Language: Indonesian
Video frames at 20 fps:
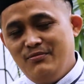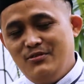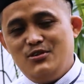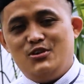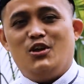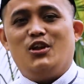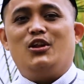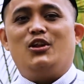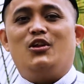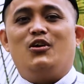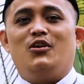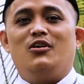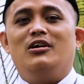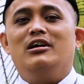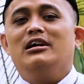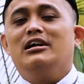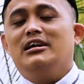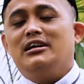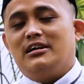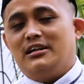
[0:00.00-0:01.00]
Contoh
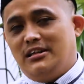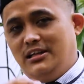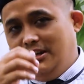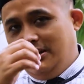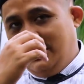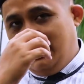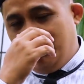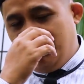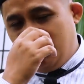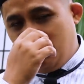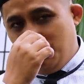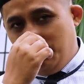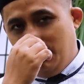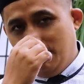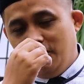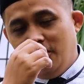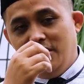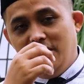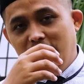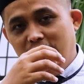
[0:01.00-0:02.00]
ketika
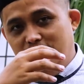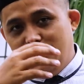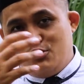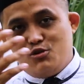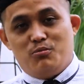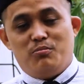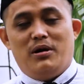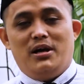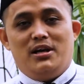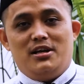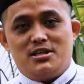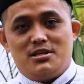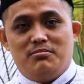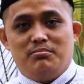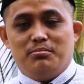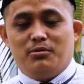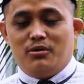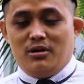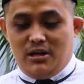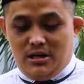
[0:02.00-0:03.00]
Ramadan ini supaya
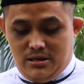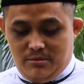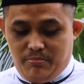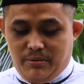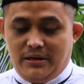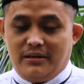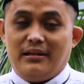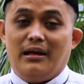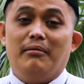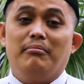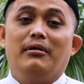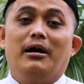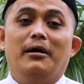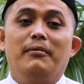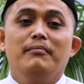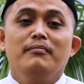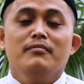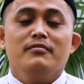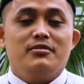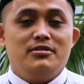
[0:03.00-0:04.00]
sempurna. Pertama,
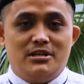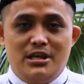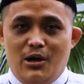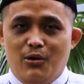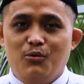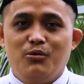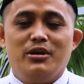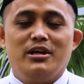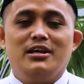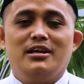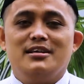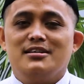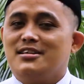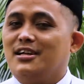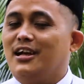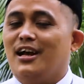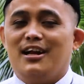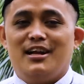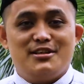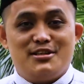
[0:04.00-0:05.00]
jauhi
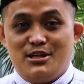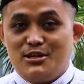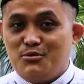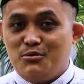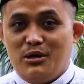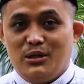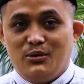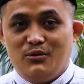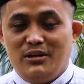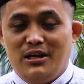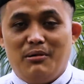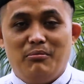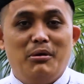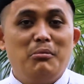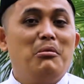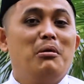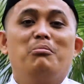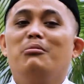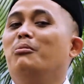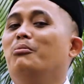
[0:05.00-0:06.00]
segala sesuatu yang
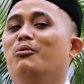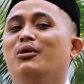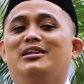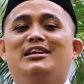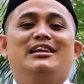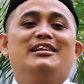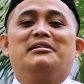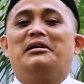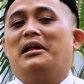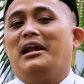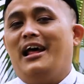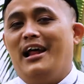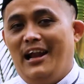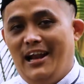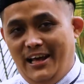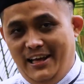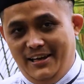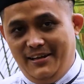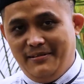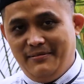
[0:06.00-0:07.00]
memang membuat kita
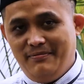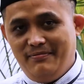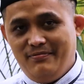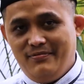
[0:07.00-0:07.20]
lalai.